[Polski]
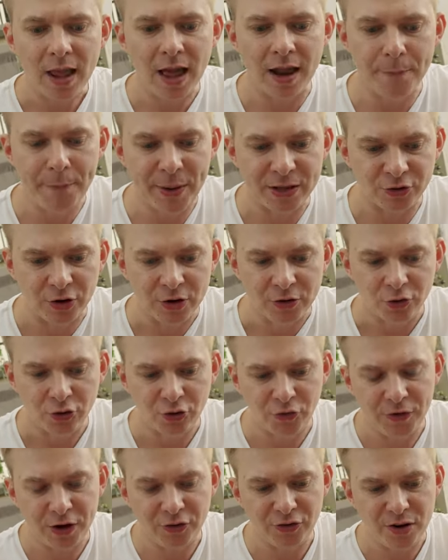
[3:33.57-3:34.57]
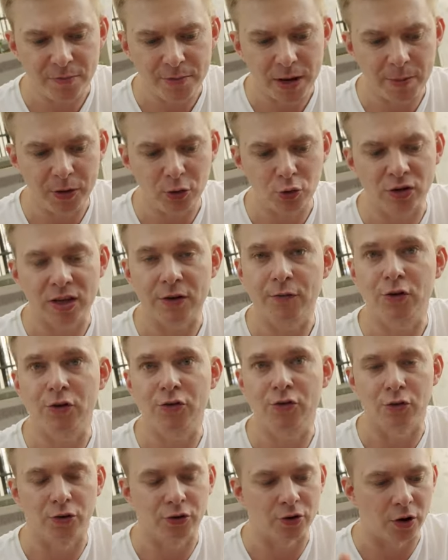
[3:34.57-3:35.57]
Ale patrz, świeże mamy tutaj
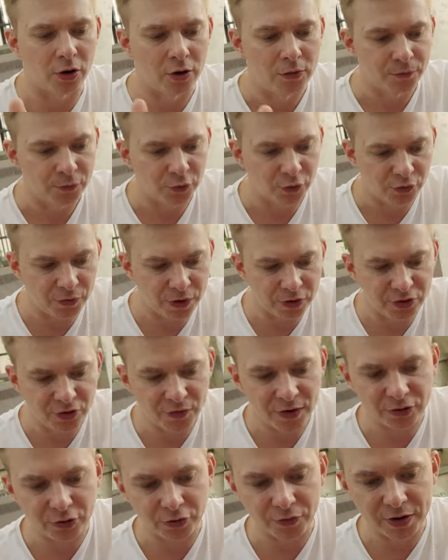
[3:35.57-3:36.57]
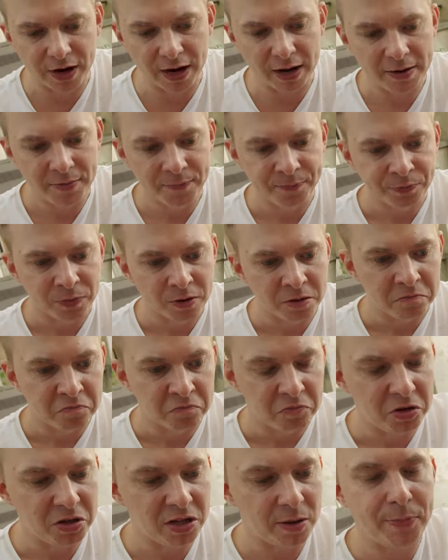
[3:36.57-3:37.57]
czyściutko. Świeże warzywka,
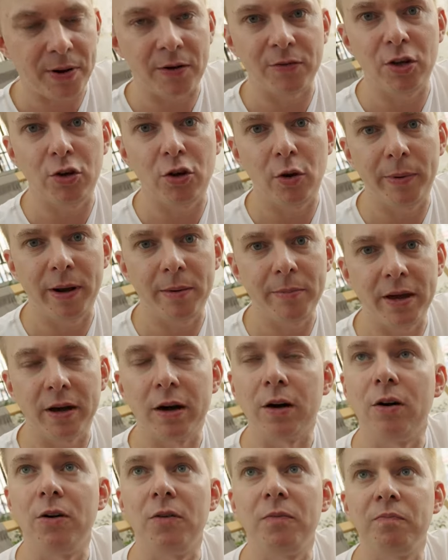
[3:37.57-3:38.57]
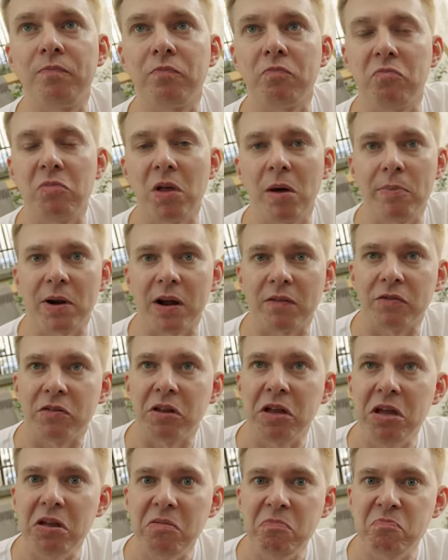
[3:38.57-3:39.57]
i naprawdę dobre mięcho.
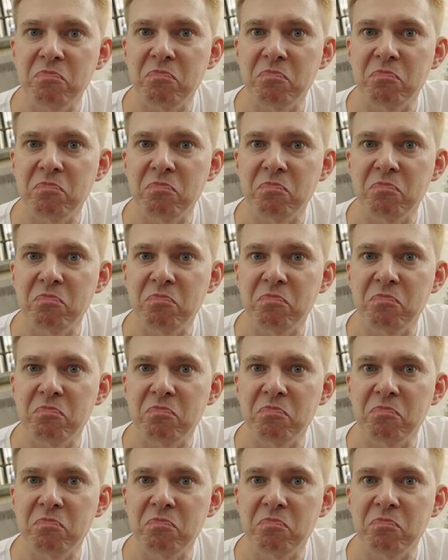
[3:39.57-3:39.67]
Naprawdę.